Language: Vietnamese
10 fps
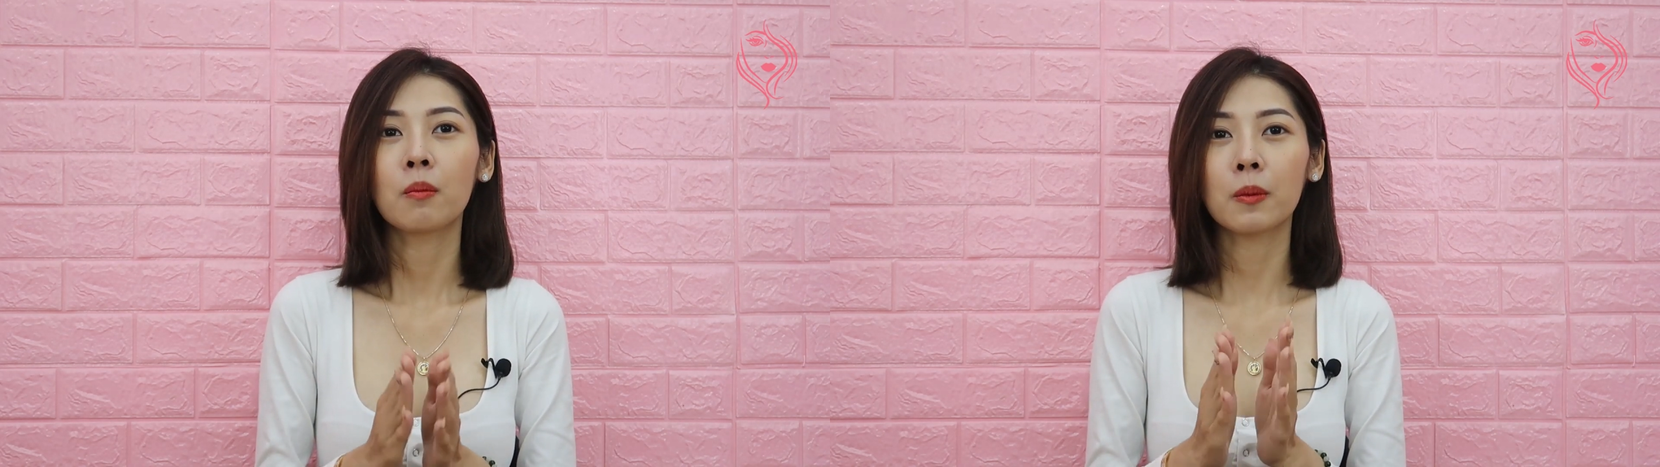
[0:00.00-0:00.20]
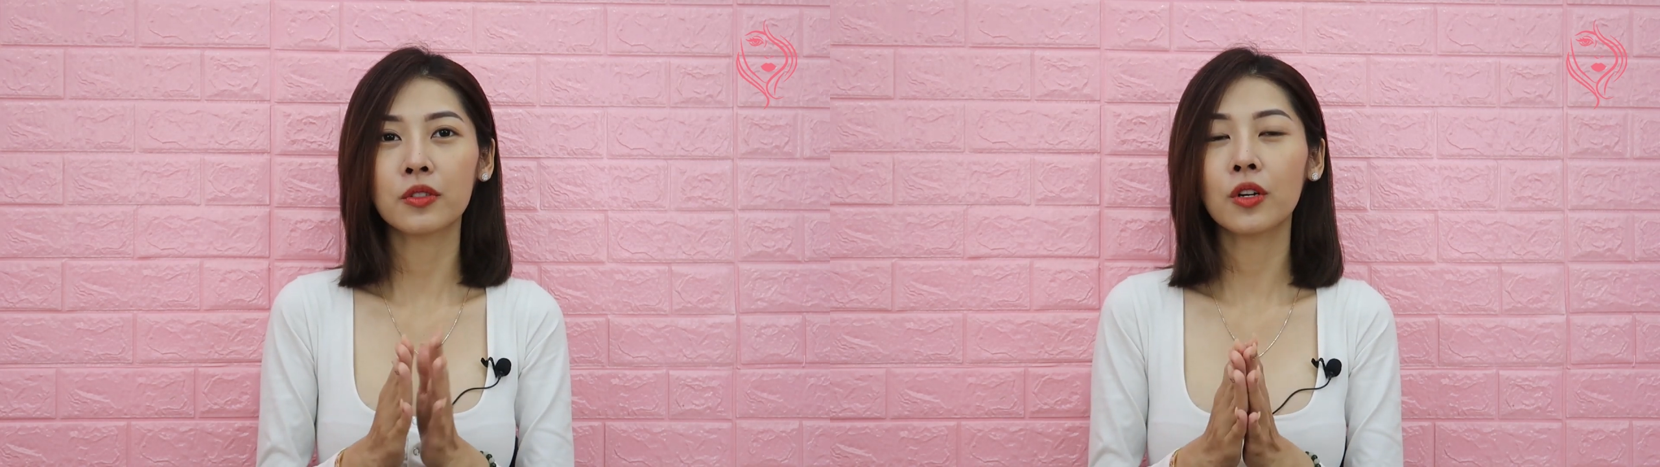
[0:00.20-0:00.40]

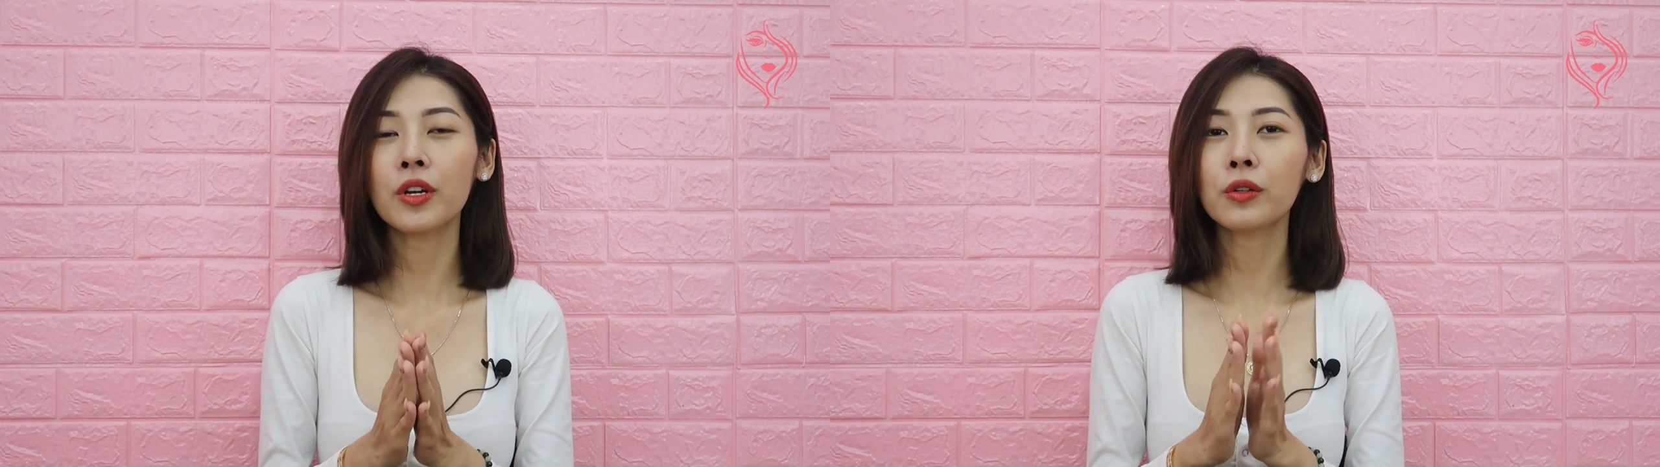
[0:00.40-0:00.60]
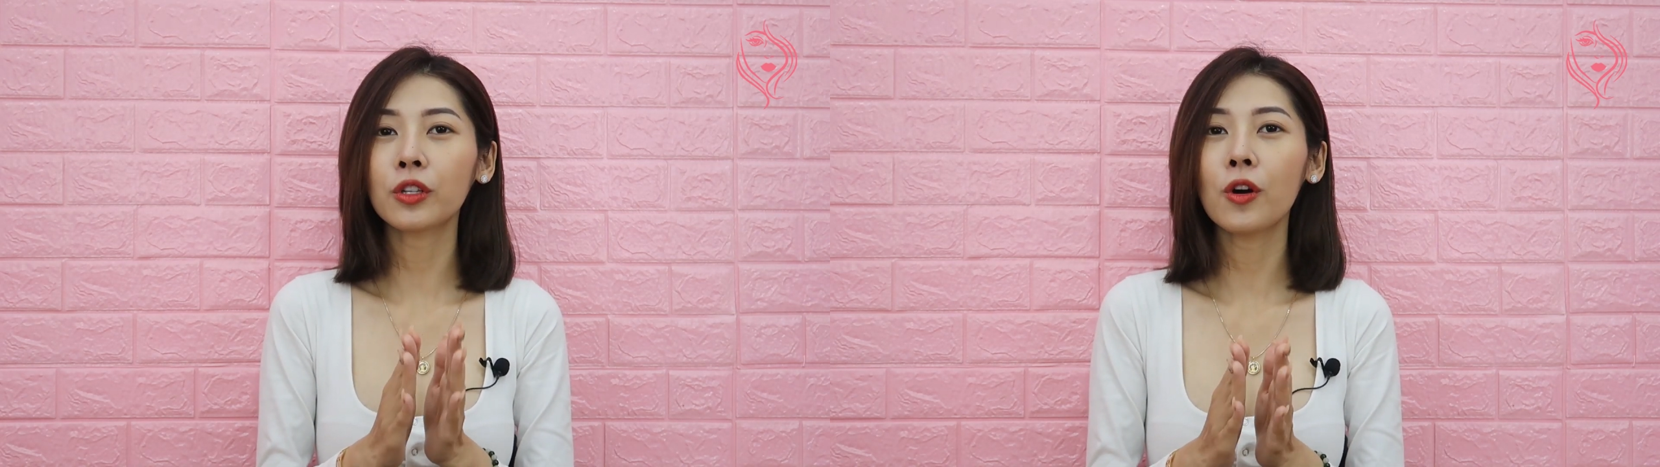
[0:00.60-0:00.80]
một số
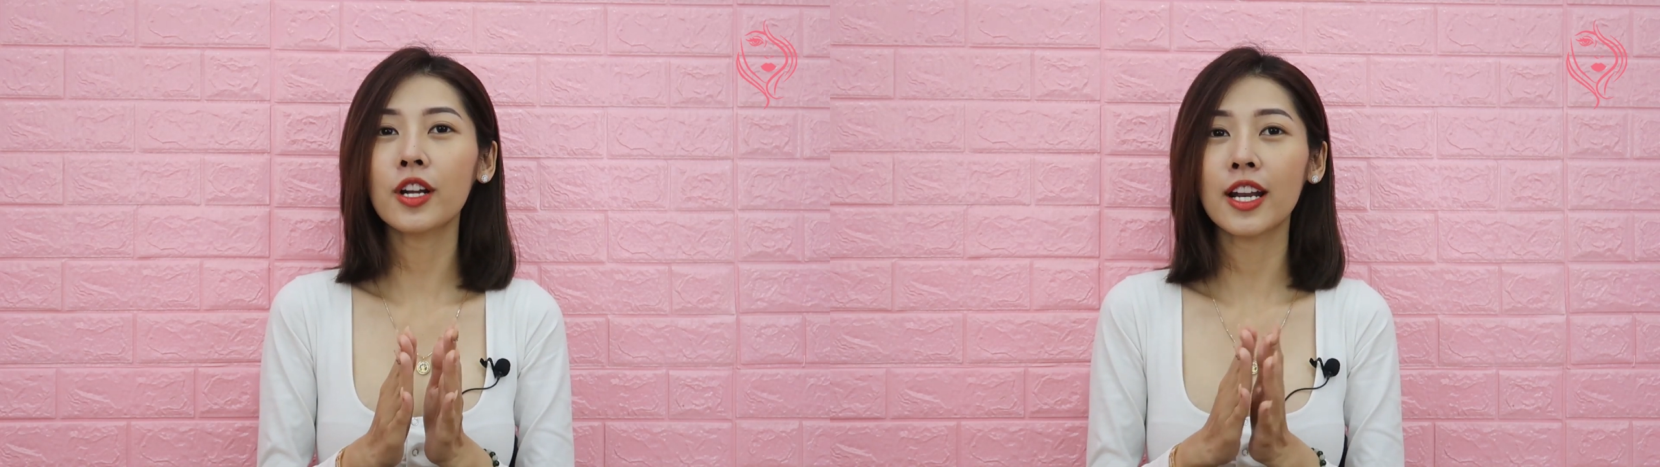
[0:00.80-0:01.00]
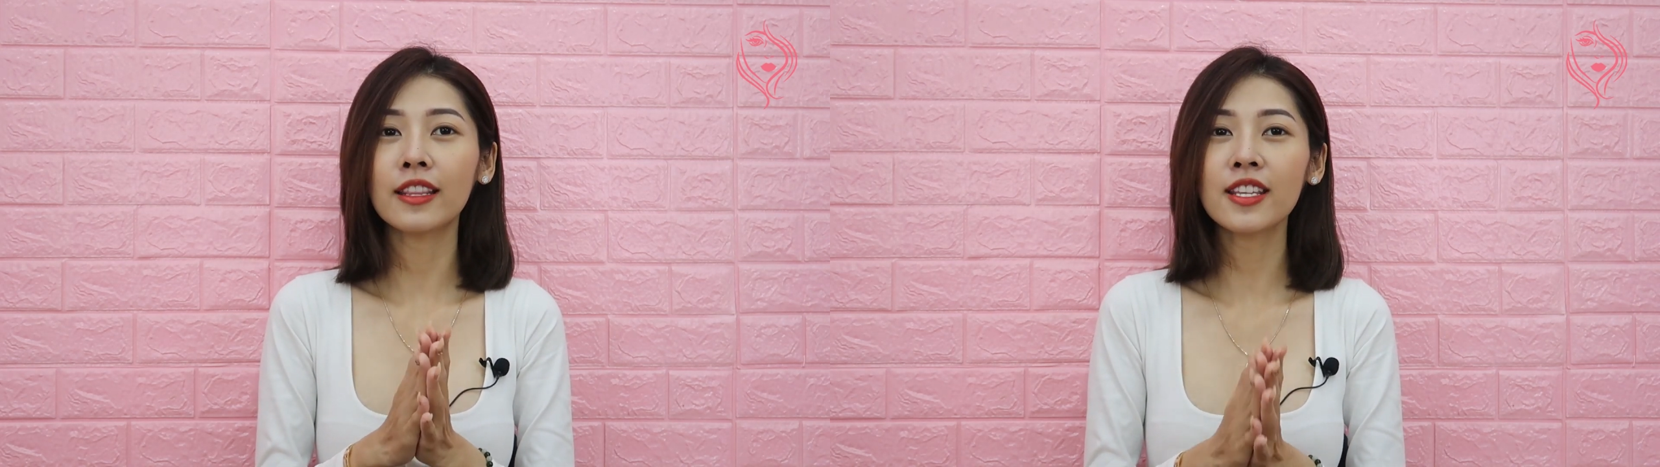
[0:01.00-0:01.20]
yếu tố
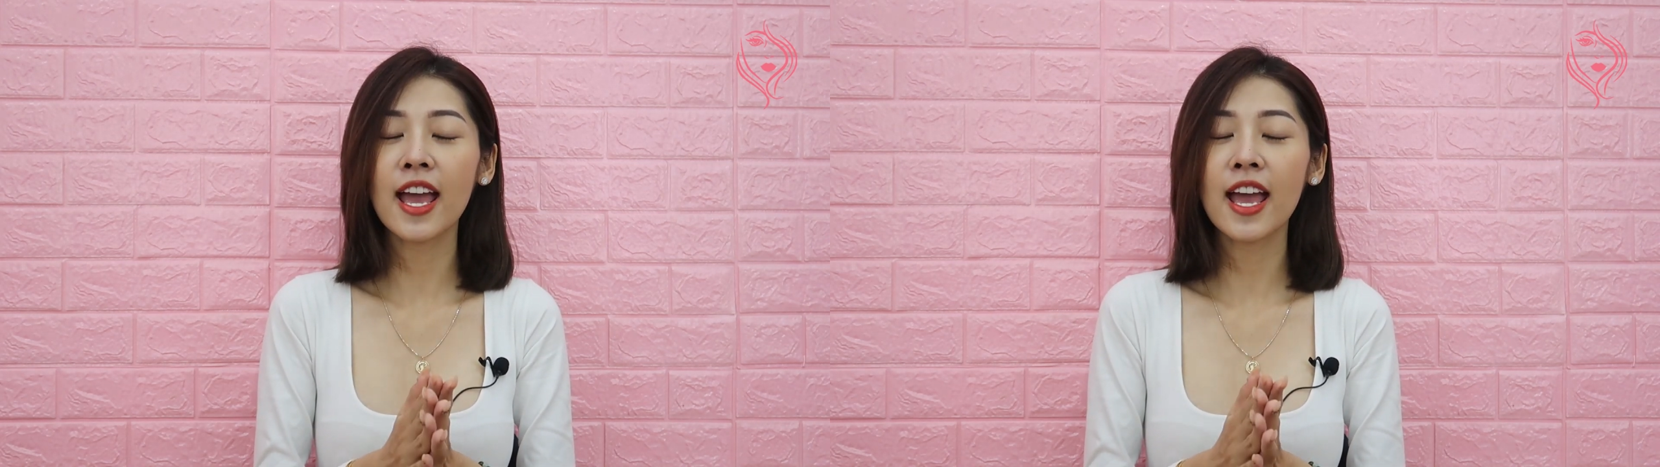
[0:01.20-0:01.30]
để đánh